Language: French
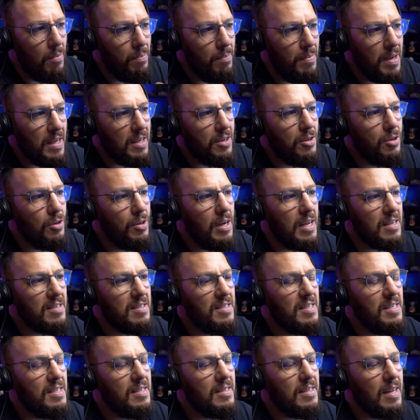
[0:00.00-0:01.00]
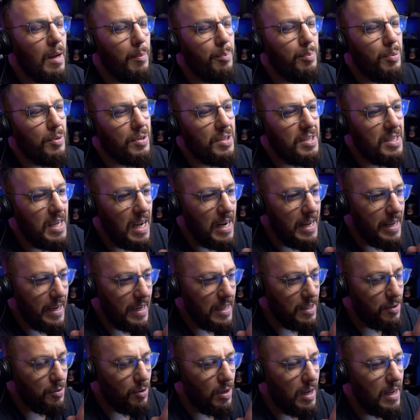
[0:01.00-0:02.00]
mais que la Sista peut
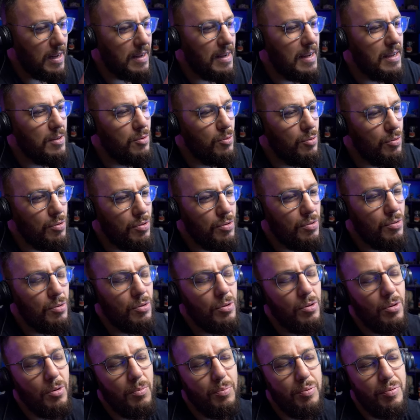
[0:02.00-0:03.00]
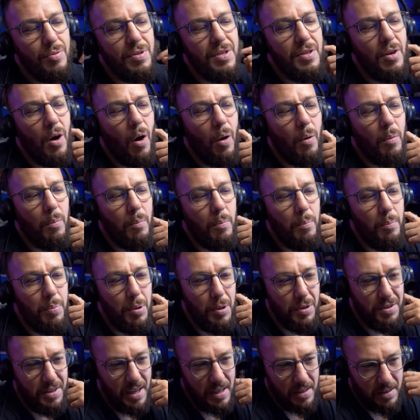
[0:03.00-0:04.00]
galérer sur la Gladius de Poulidor.
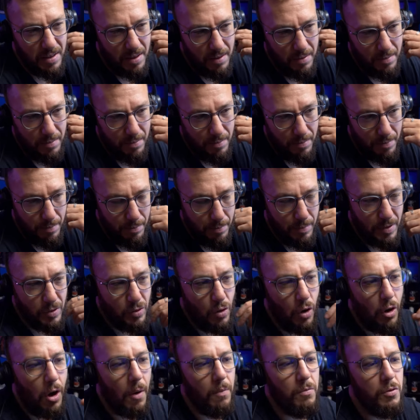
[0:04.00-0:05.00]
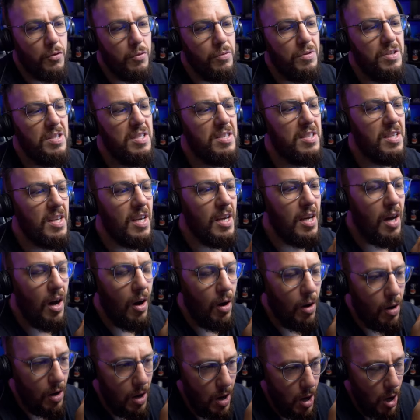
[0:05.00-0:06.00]
Peut-être. Parce que comme je vous
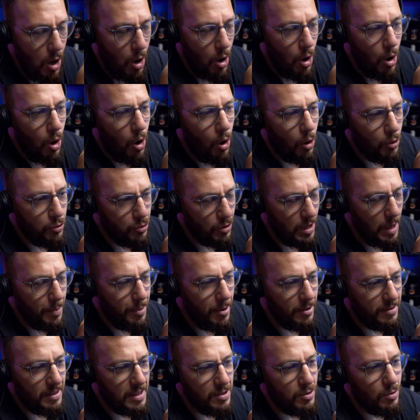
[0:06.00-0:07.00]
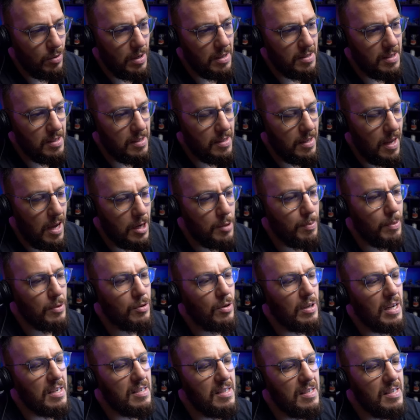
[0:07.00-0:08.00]
disais sur la présentation de la Sista, je
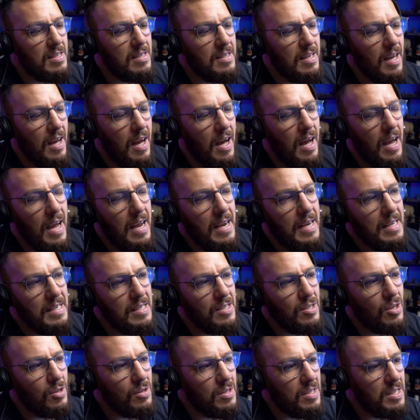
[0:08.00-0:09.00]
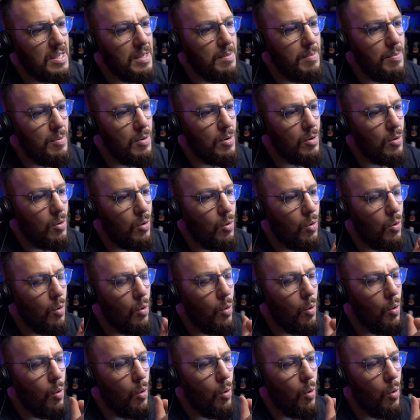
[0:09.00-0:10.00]
pense que la Sista, elle est sensible
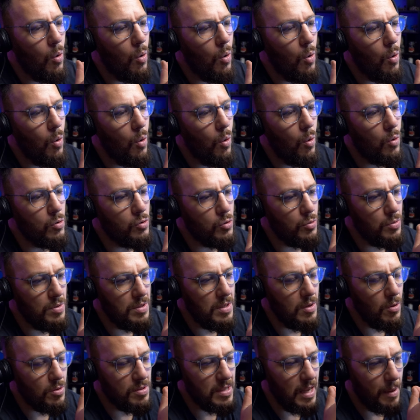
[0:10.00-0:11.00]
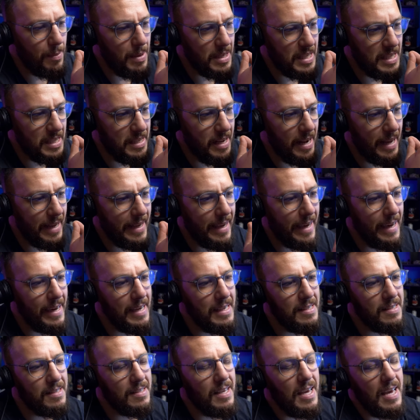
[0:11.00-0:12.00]
aux, armées qui
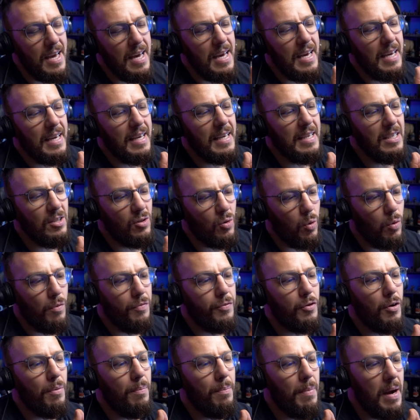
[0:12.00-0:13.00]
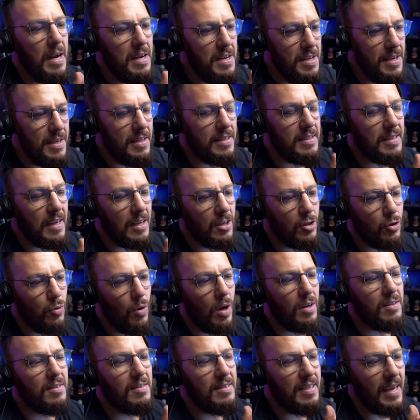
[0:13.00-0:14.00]
l'agressent. Et il se trouve que Malik, c'est un
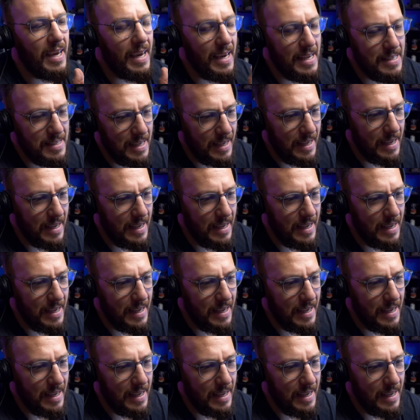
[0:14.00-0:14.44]
joueur très